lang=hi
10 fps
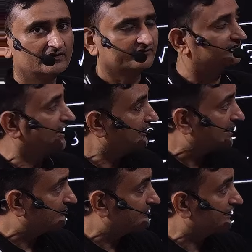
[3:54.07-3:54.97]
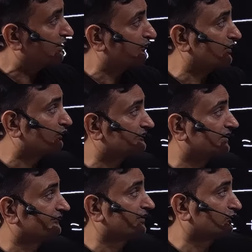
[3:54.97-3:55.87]
जहां भी आप देखे होंगे रूट थ्री
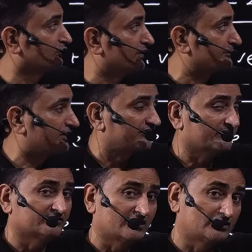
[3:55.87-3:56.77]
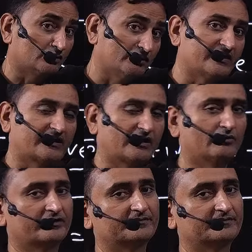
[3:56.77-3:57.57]
इजकल टू वन पॉइंट सेवन थ्री टू ही देखे होंगे